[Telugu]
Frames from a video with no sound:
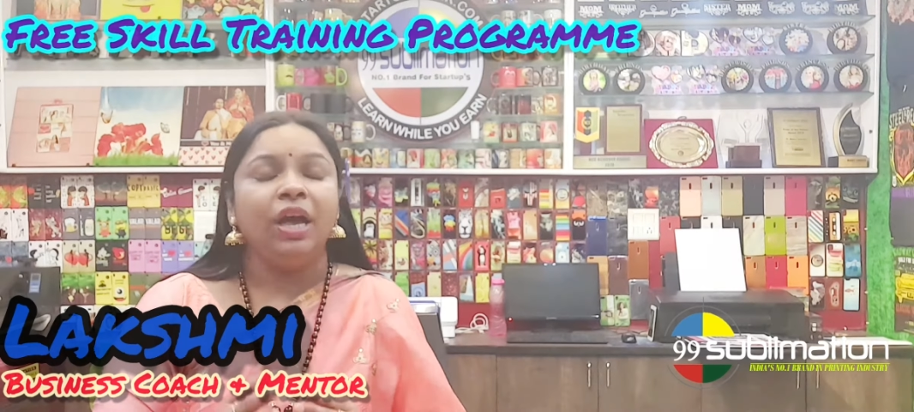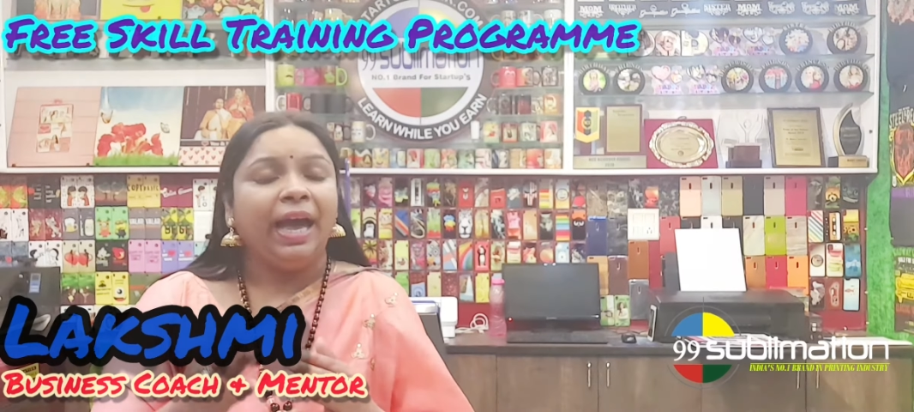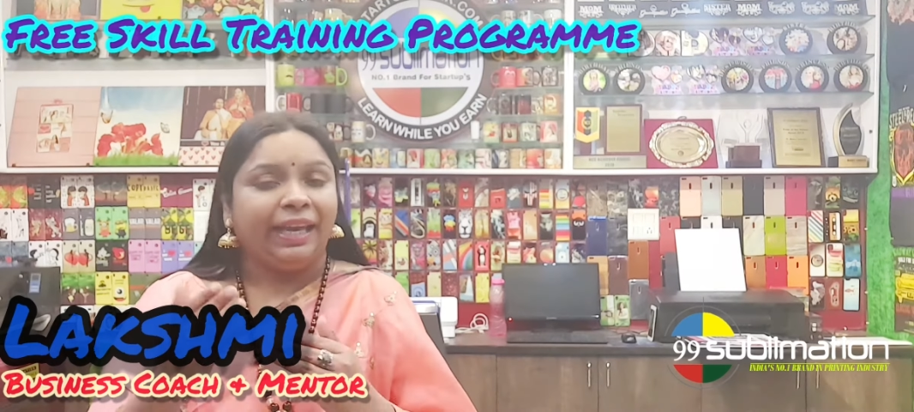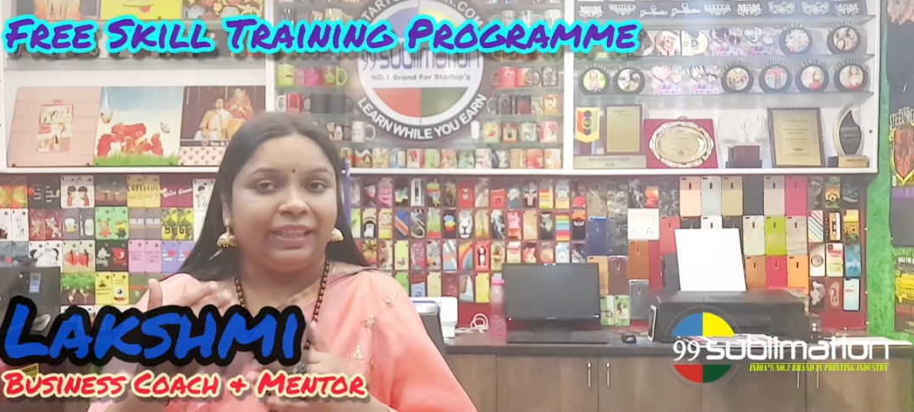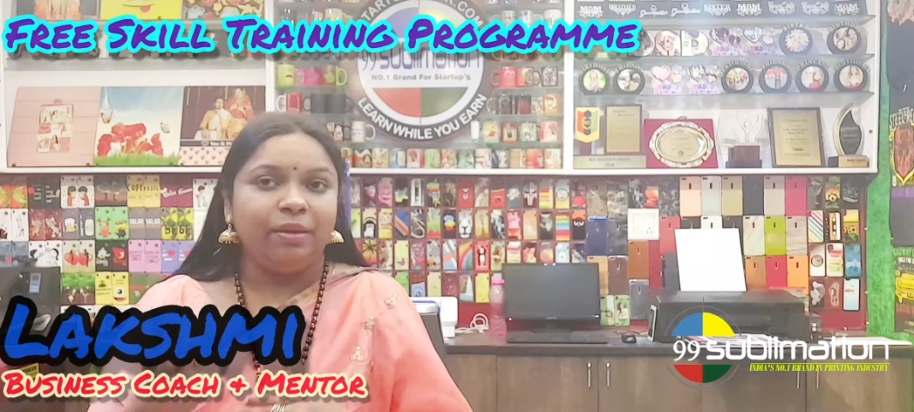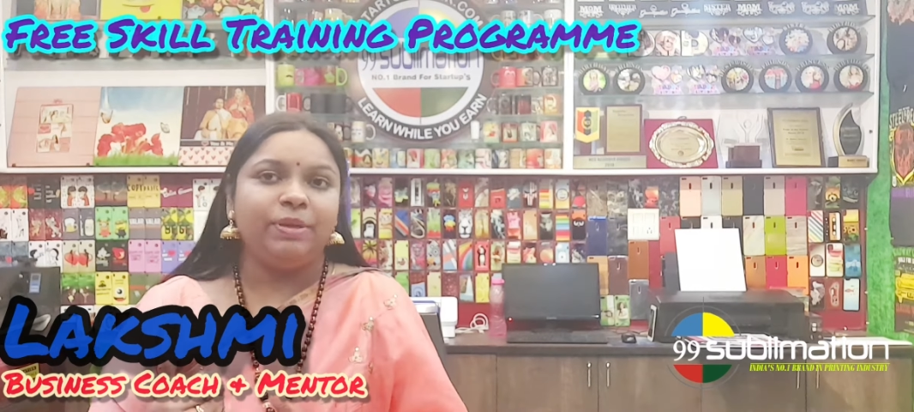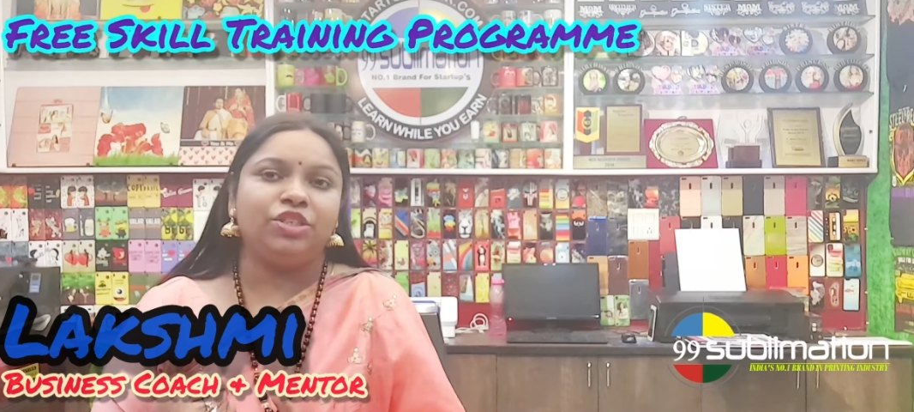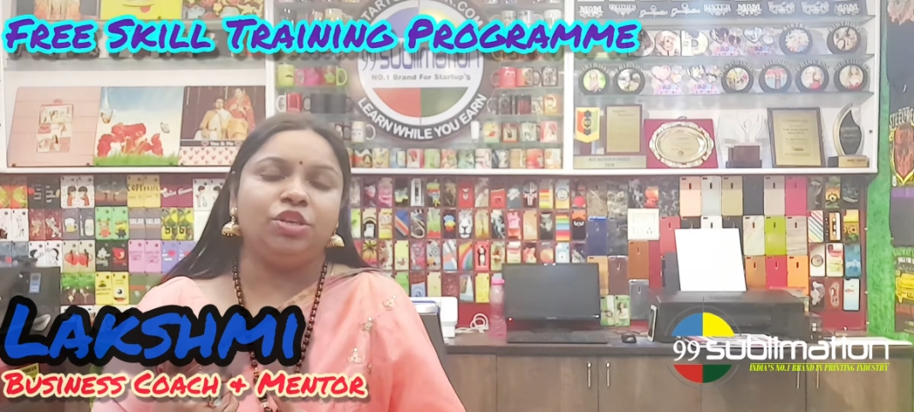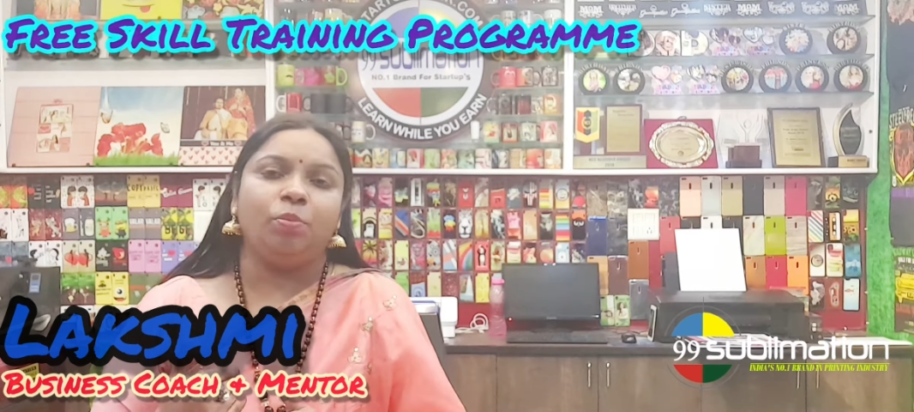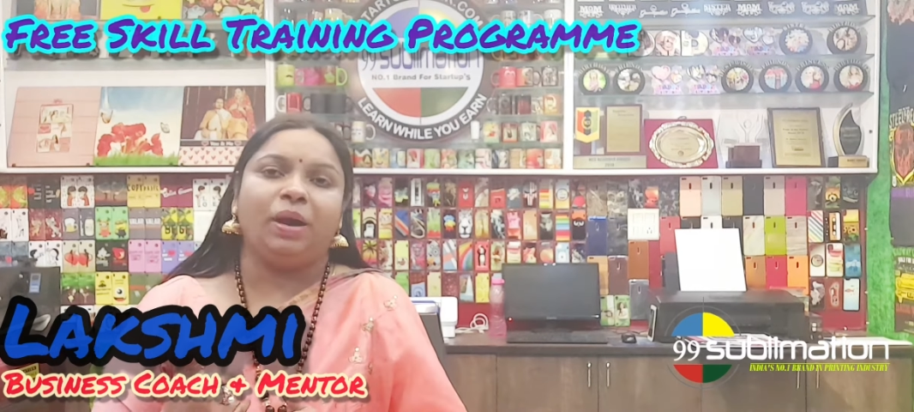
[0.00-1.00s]
ఇదే
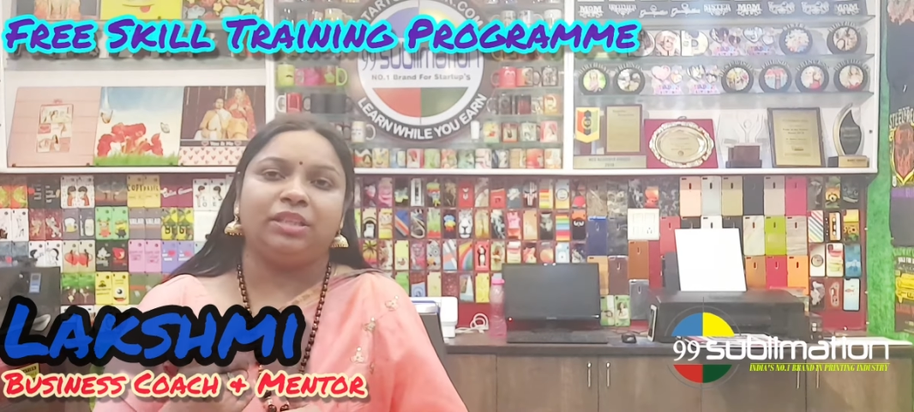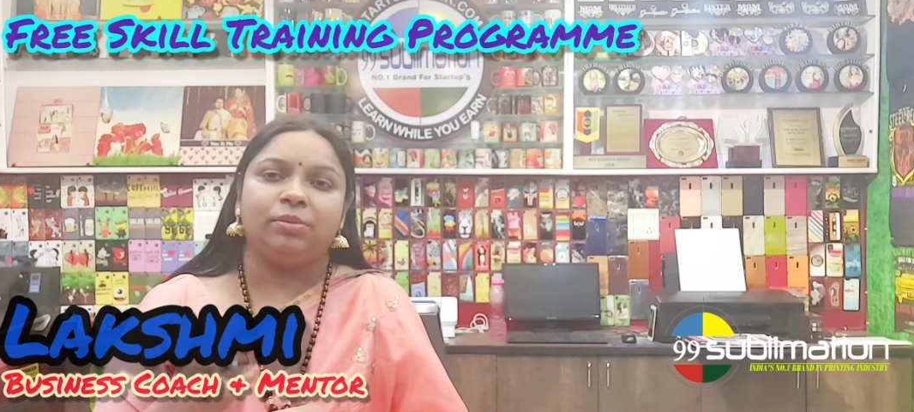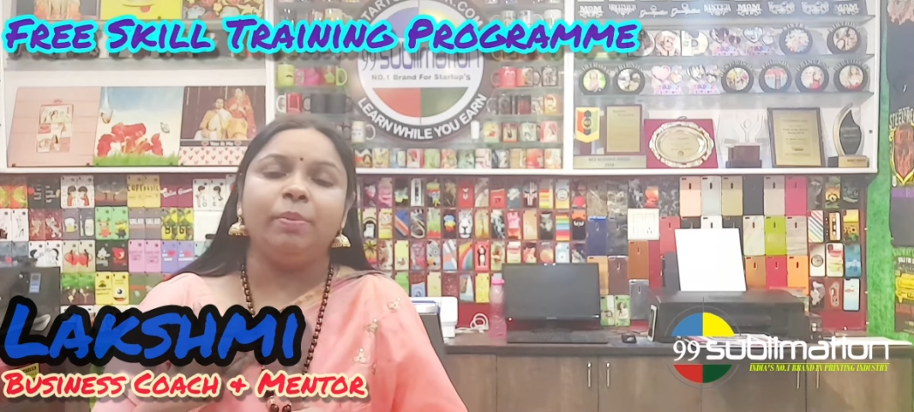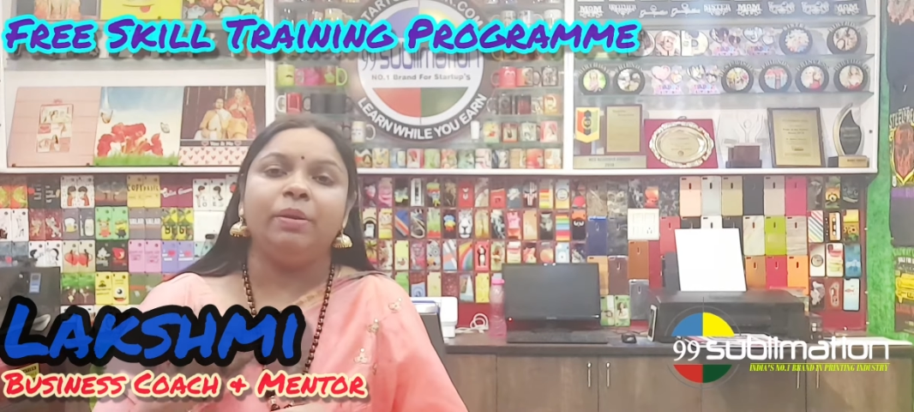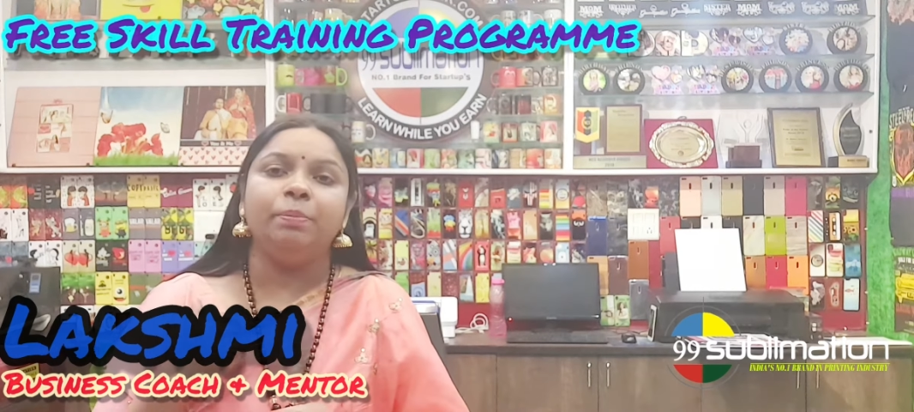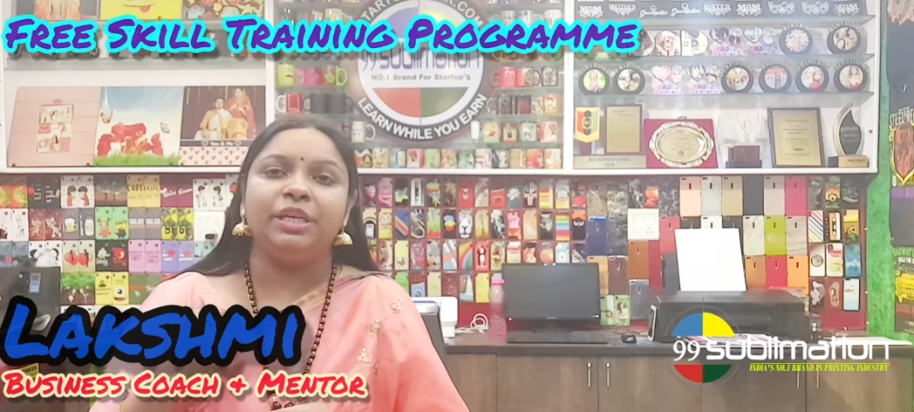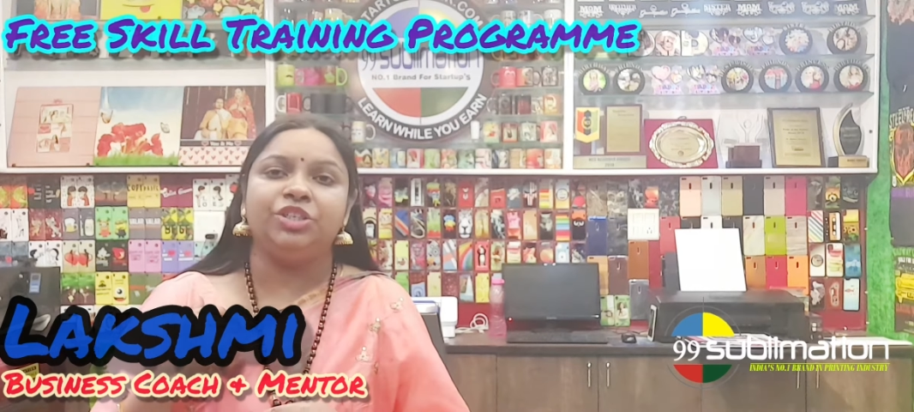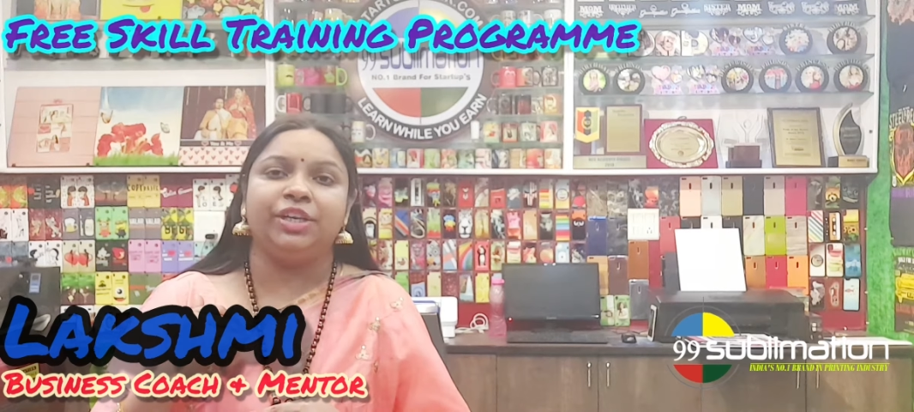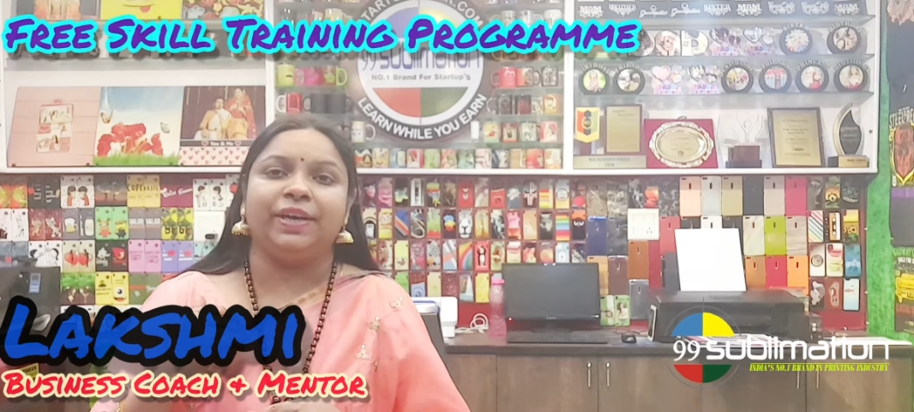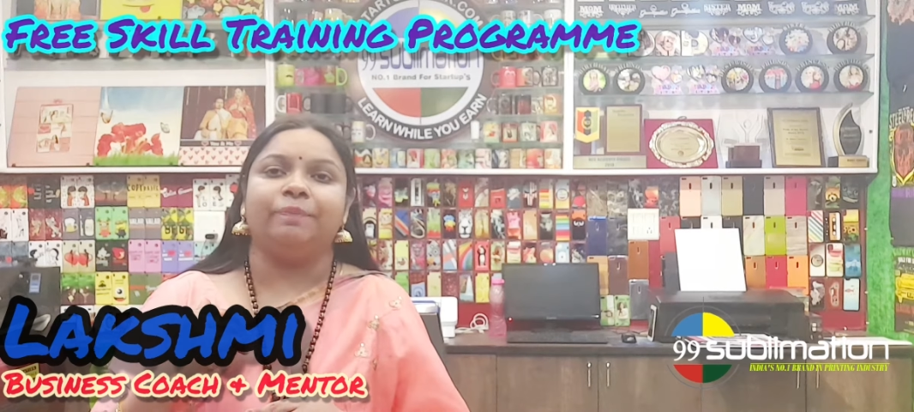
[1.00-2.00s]
మెషిన్లో మాత్రమే మనం ప్రింట్
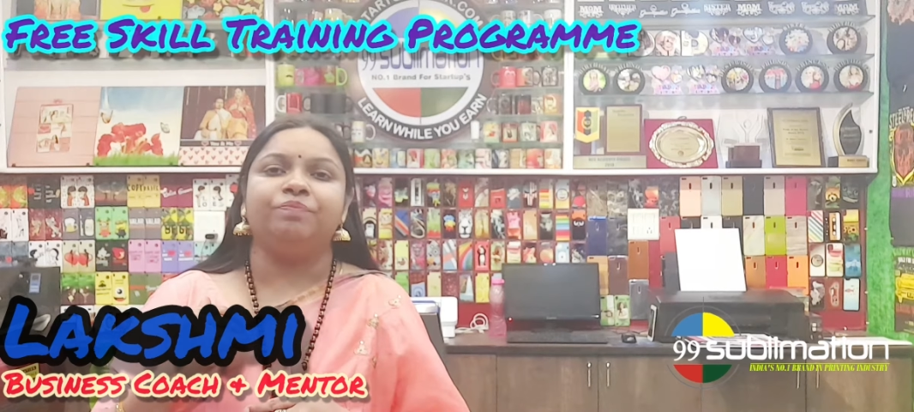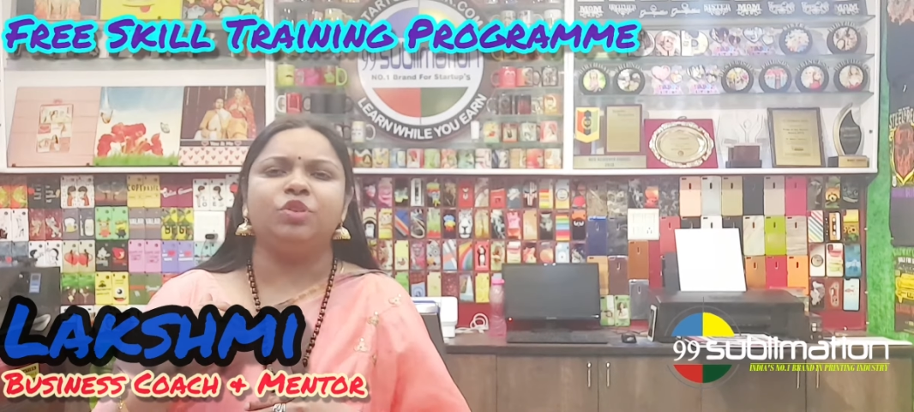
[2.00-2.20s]
చేయగలం